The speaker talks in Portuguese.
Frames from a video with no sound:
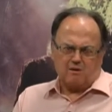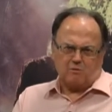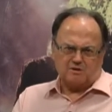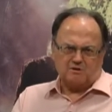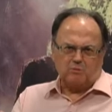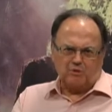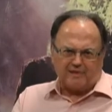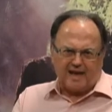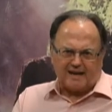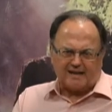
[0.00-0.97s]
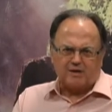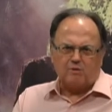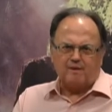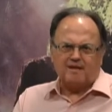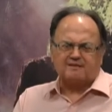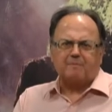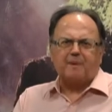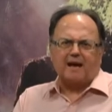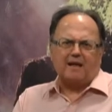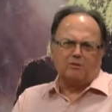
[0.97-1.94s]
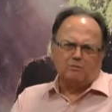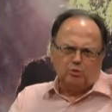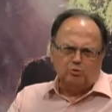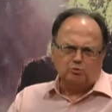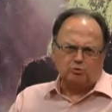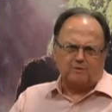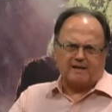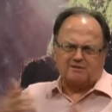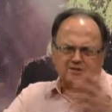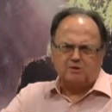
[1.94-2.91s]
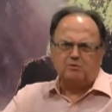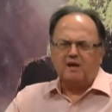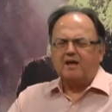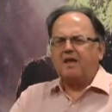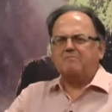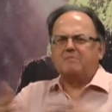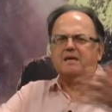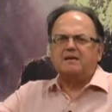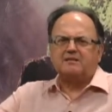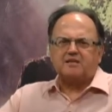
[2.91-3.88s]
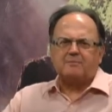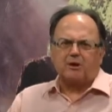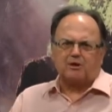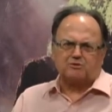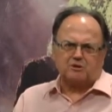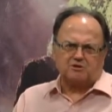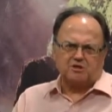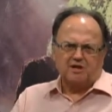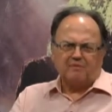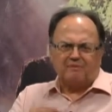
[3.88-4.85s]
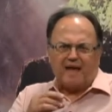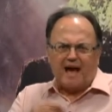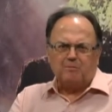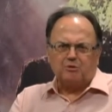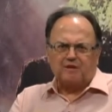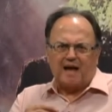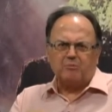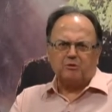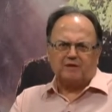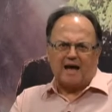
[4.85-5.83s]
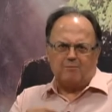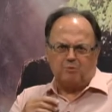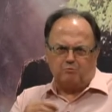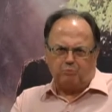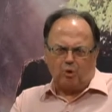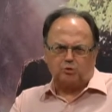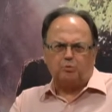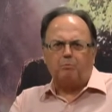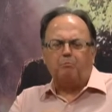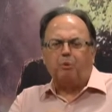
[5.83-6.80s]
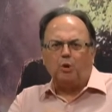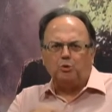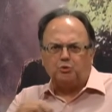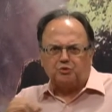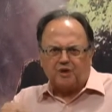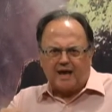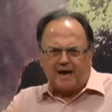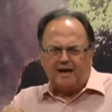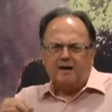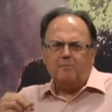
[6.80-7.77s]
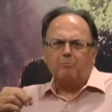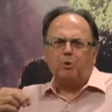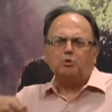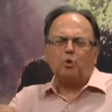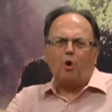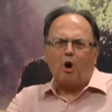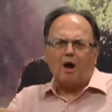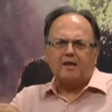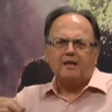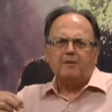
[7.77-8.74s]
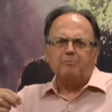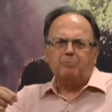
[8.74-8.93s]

que é uma coisa moderna que começa a pegar no mundo, no Brasil, em Minas e em Belo Horizonte. www.pontoterra.org.br